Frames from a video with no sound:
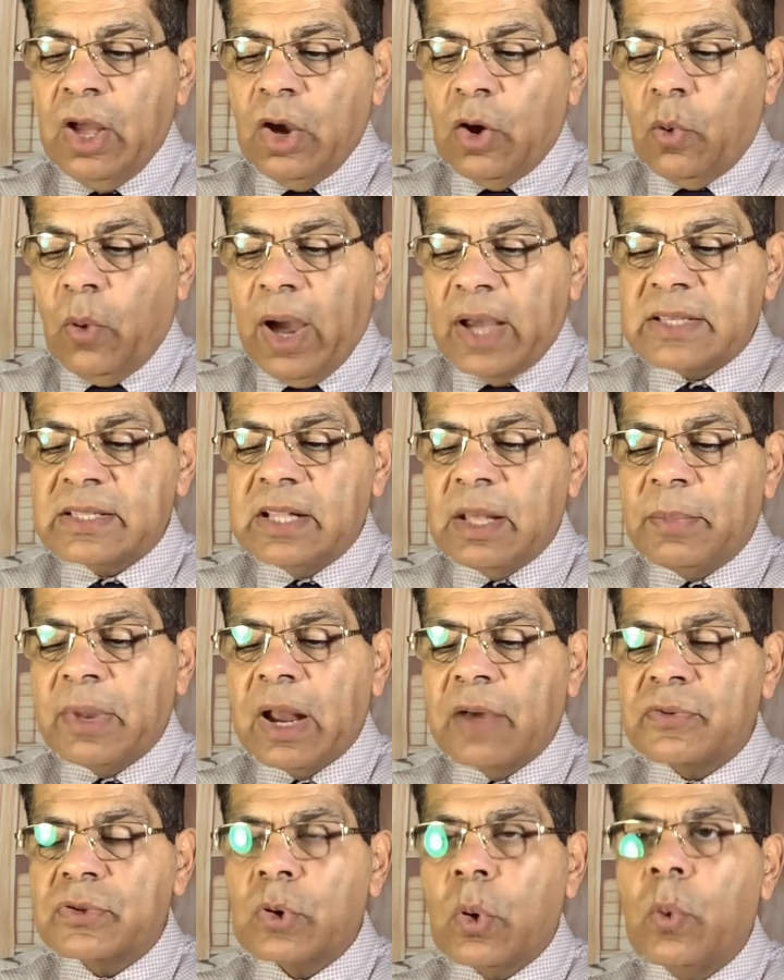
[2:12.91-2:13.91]
وأسلم
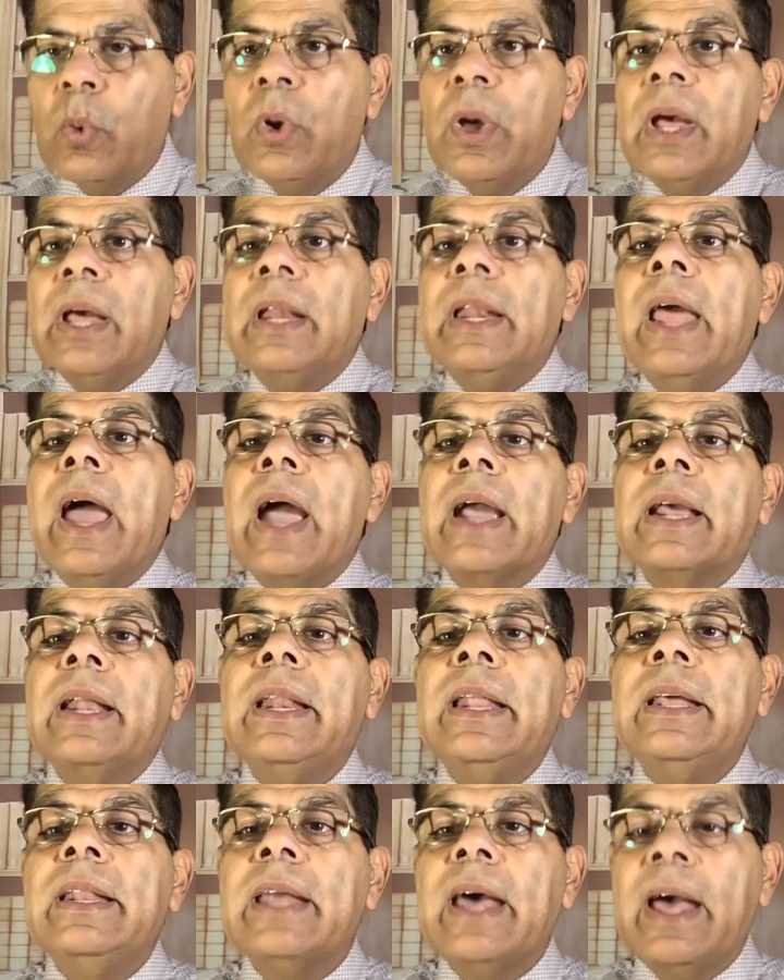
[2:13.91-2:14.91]
نفسه
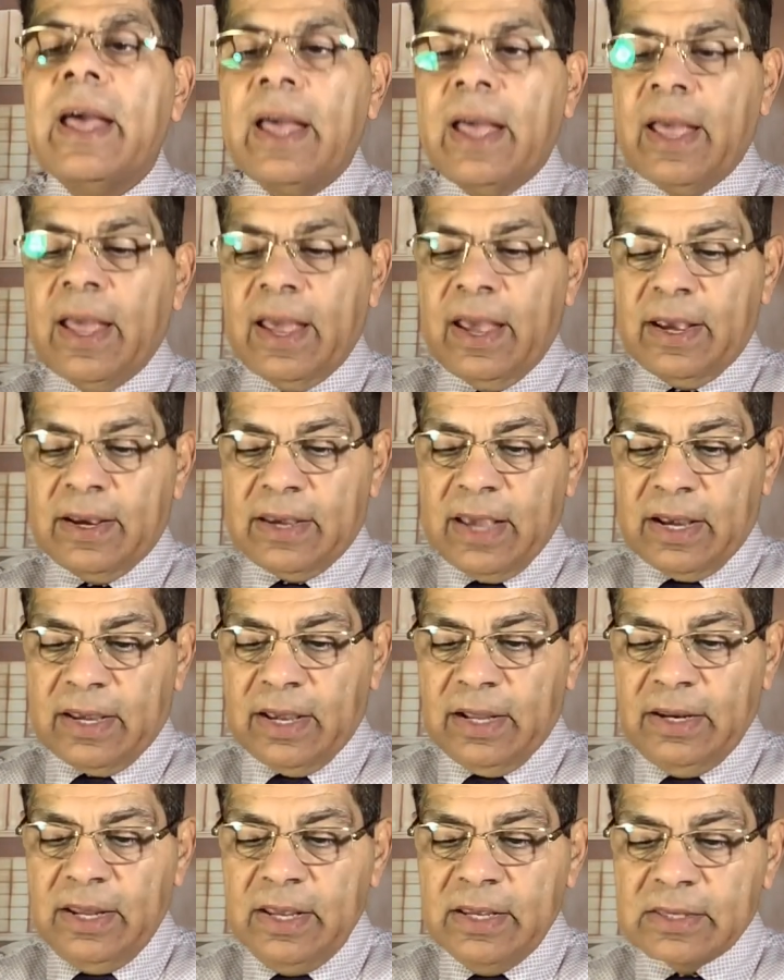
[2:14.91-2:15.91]
لأجلنا
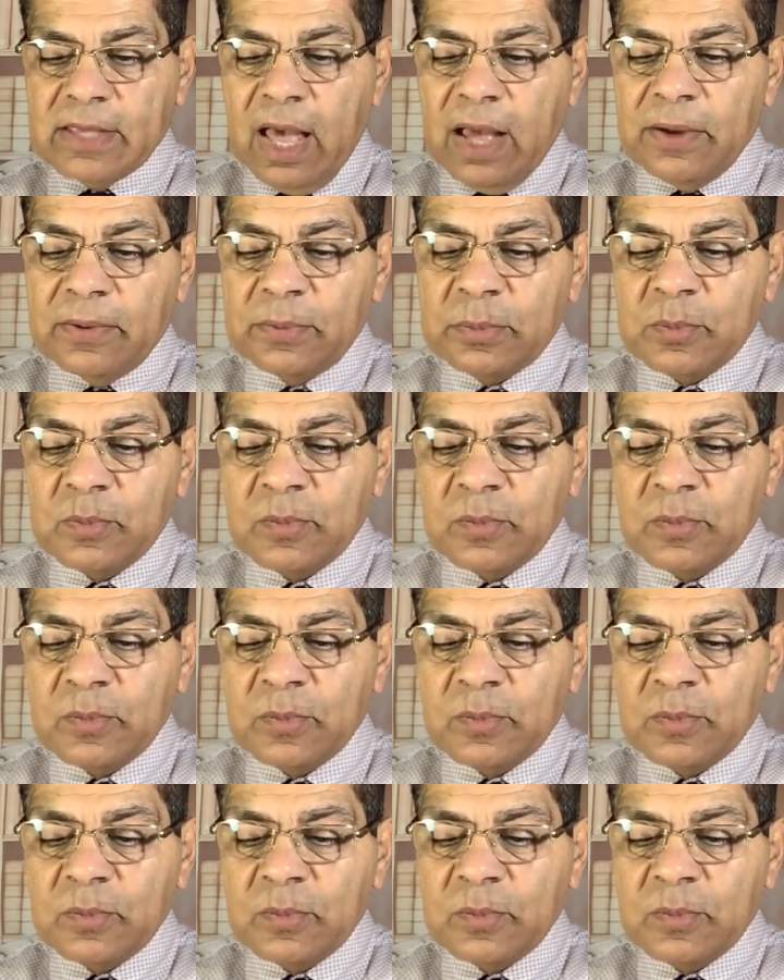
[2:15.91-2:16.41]
ككنيسة